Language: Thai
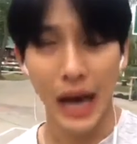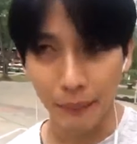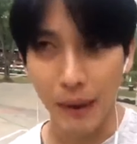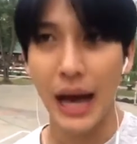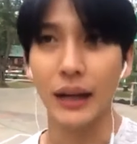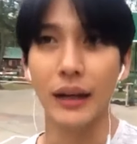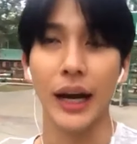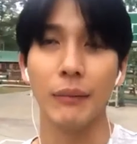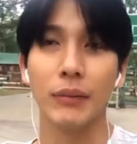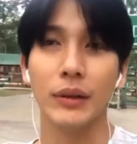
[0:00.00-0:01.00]
ยากมากเลย
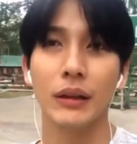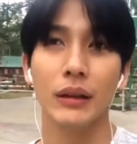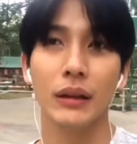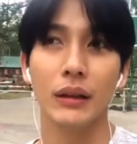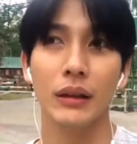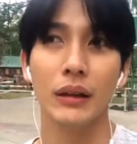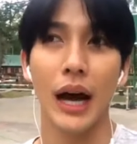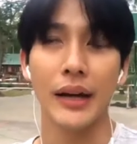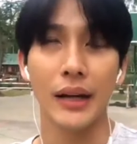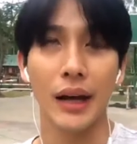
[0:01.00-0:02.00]
ครับ คือ
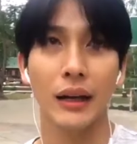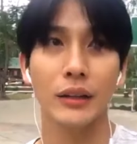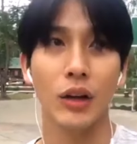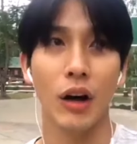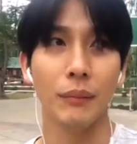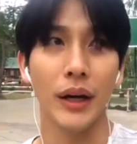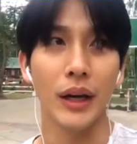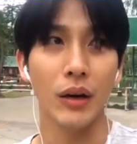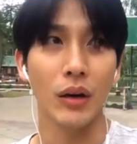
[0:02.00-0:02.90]
อันนี้คือตอนไป